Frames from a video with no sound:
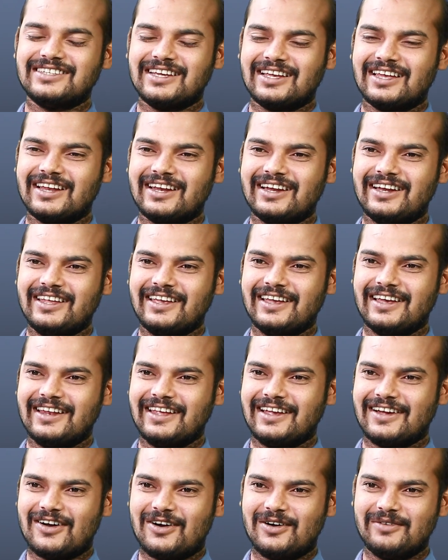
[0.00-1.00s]
జగ్గారెడ్డి
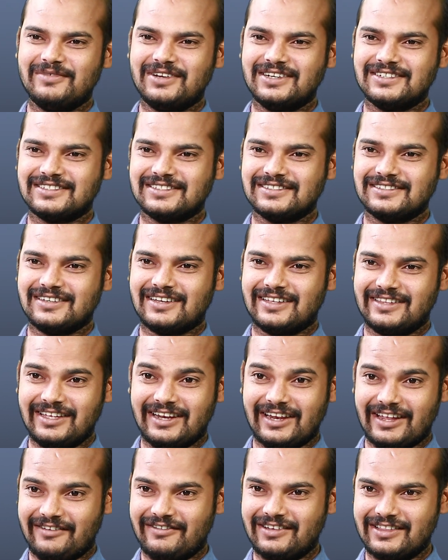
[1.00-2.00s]
గారి కామెంట్స్ అది
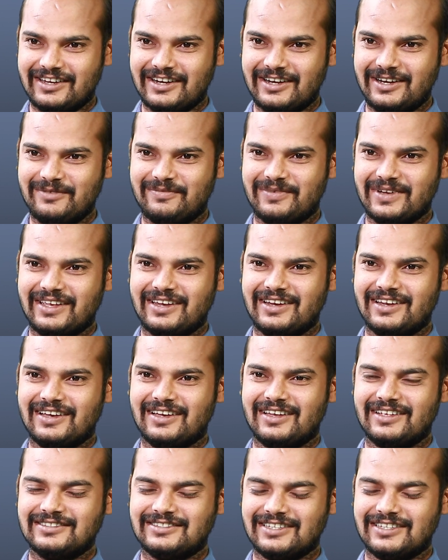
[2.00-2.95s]
రేవంత్ రెడ్డి పైన